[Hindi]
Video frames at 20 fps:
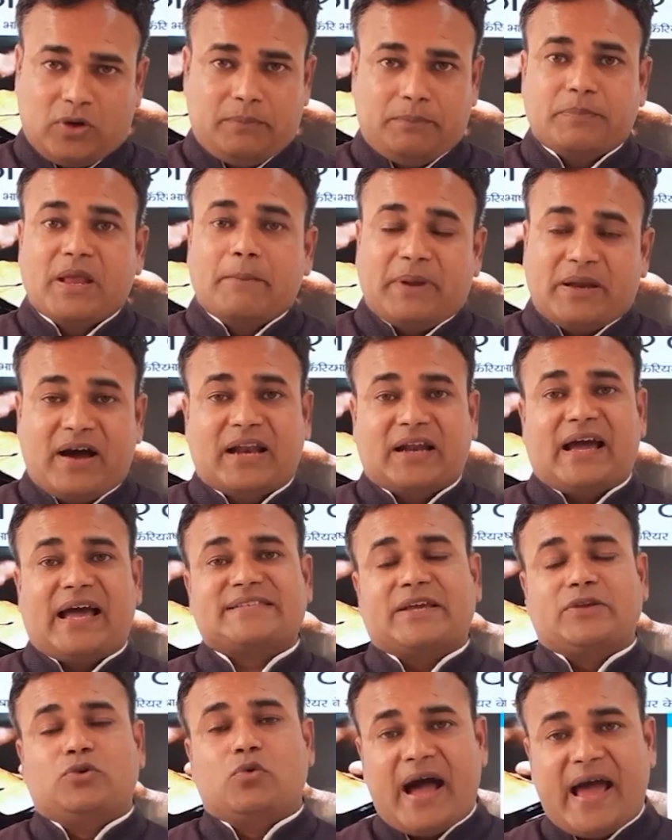कोई परिवार का
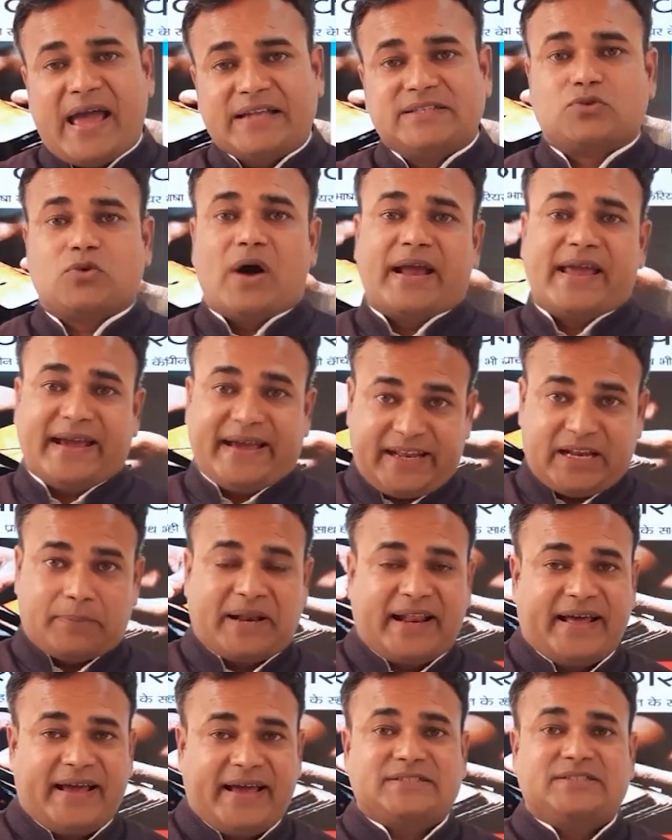ऐसा युवा है जिसको आगे
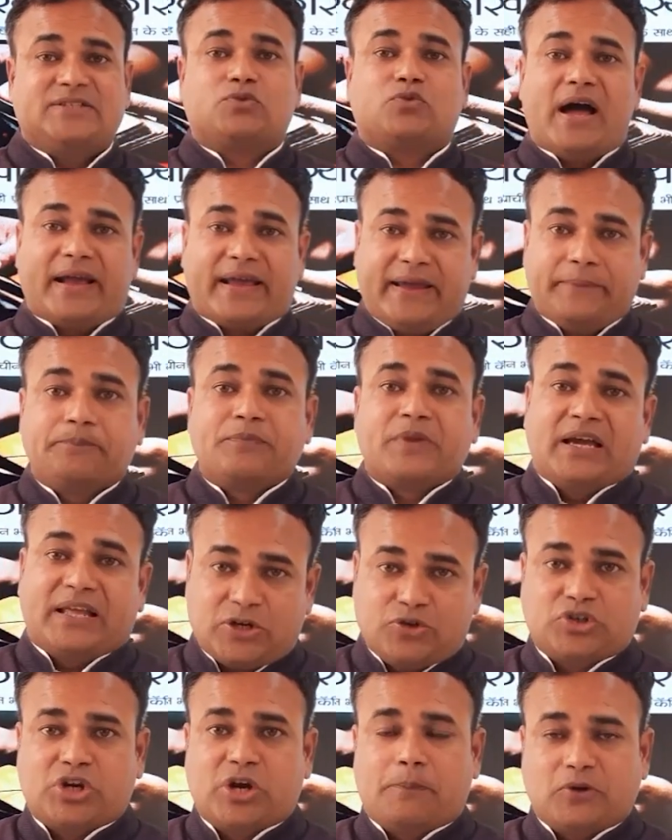करियर बनाना है जिसको आगे
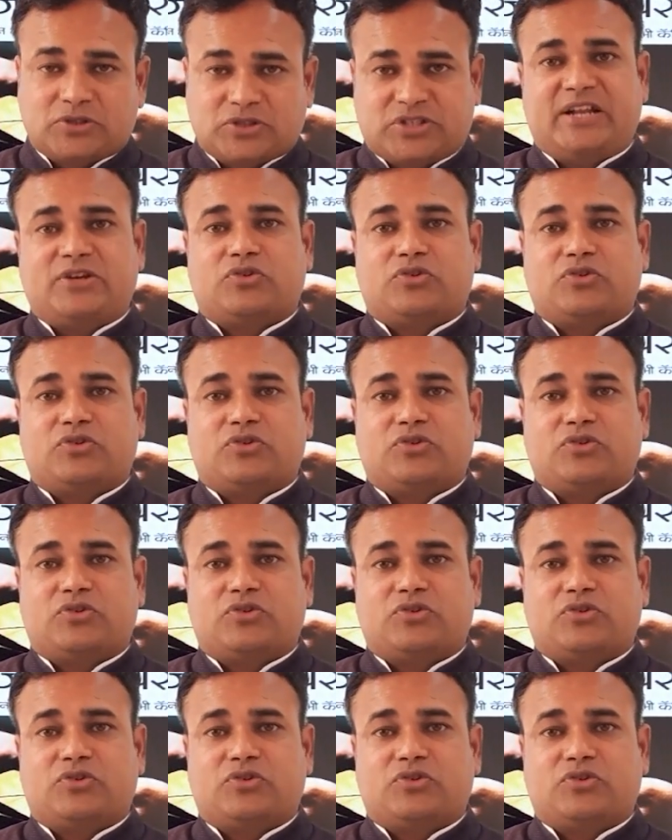ग्रेजुएशन पोस्ट